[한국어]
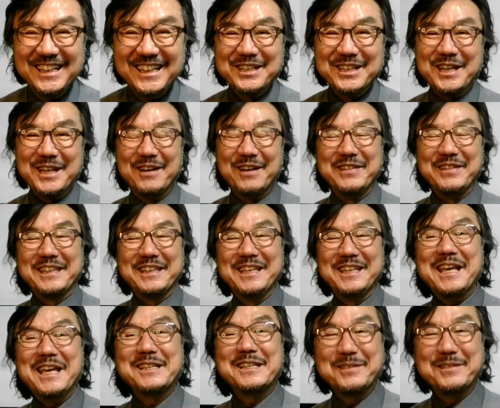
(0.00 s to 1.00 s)
다음에 기회
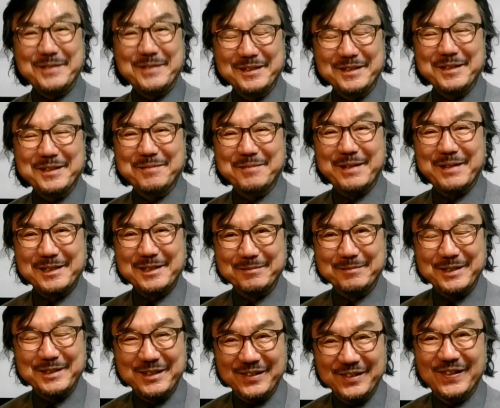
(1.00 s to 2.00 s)
있으면
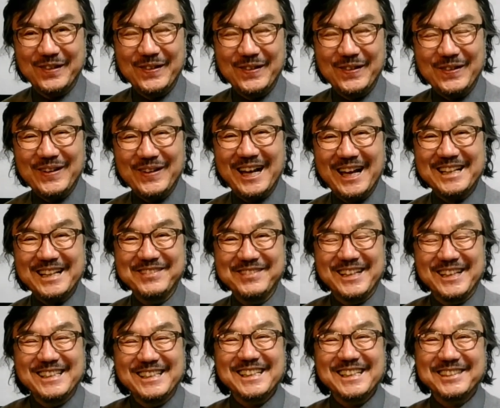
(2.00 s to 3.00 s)
말씀드리고
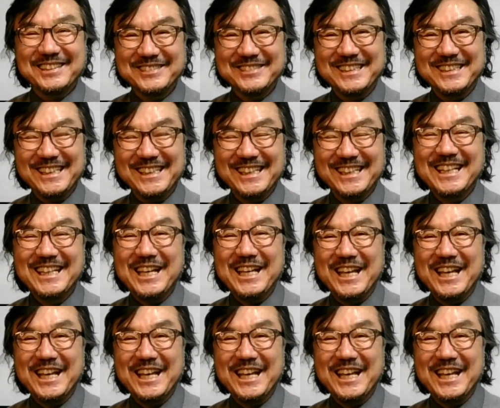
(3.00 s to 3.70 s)
아니면 여러분들이